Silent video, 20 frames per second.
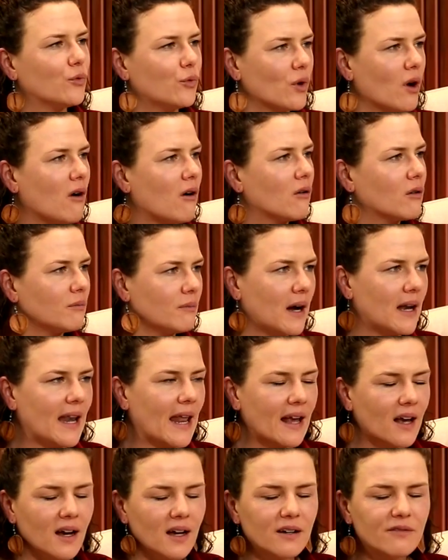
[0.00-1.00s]
für auch mal
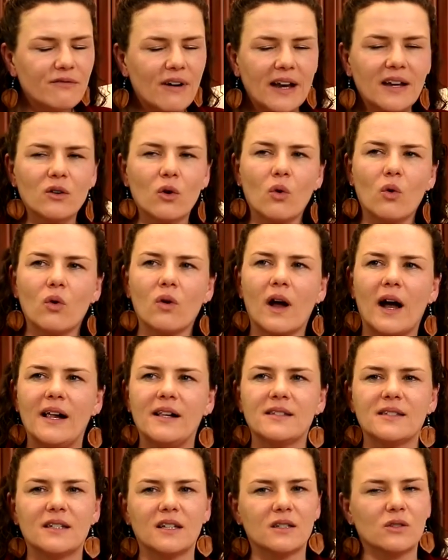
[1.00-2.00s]
längere Wanderungen
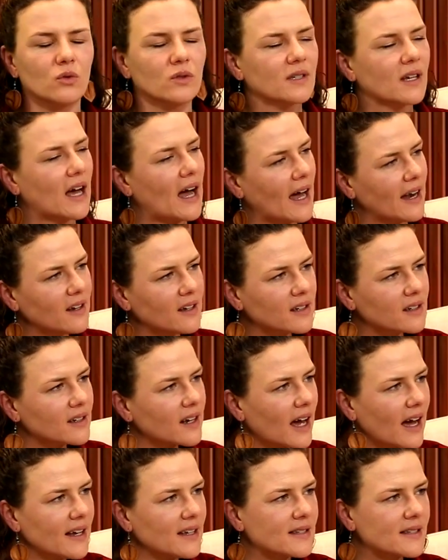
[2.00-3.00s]
als jetzt unsere anderen
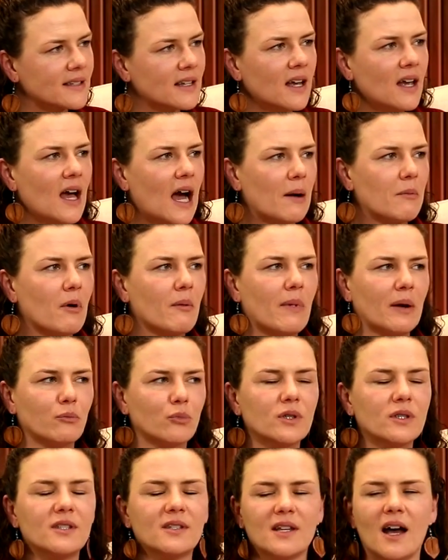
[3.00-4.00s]
Reisen. Aber man
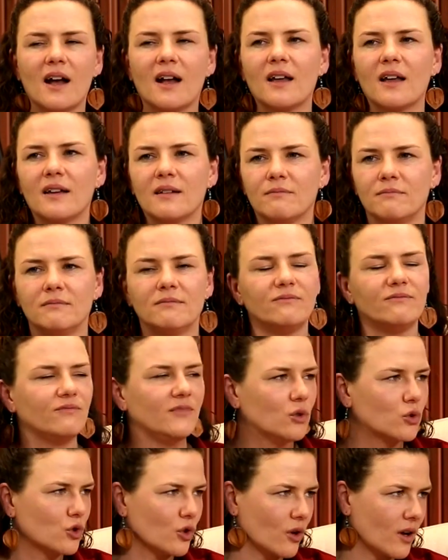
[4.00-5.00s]
muss sagen, ähm, wie
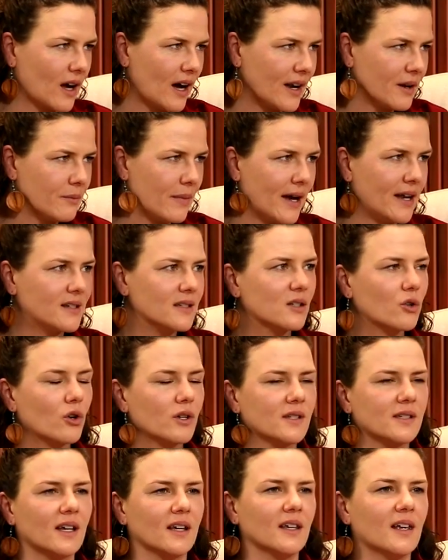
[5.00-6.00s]
du schon gerade meintest,
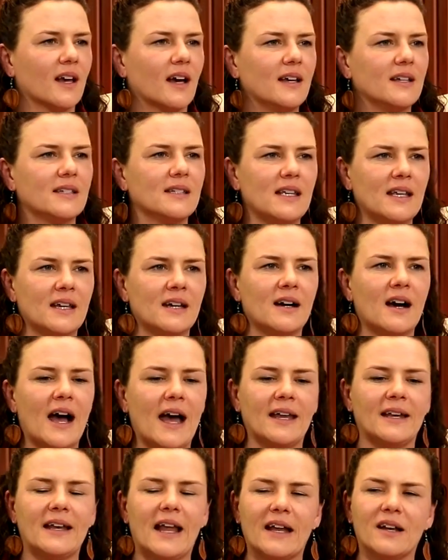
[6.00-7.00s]
Costa Rica ist eher
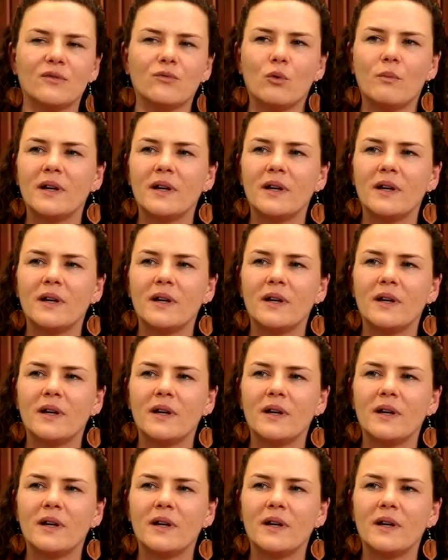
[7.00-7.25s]
ein Land, wo